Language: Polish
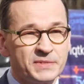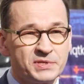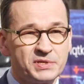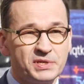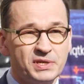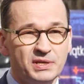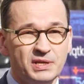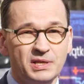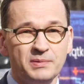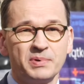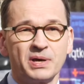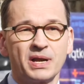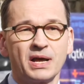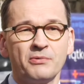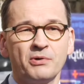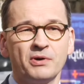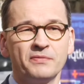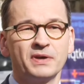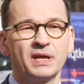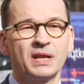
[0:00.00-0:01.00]
Ci
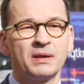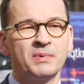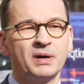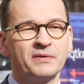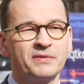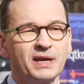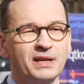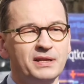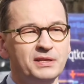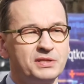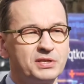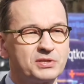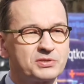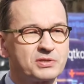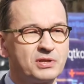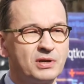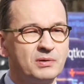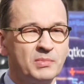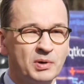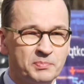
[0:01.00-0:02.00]
liberałowie namawiali
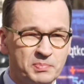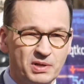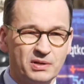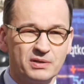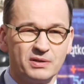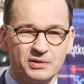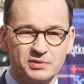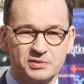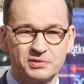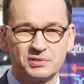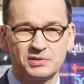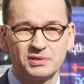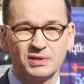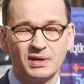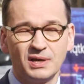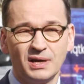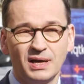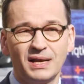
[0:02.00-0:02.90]
też do mobilności.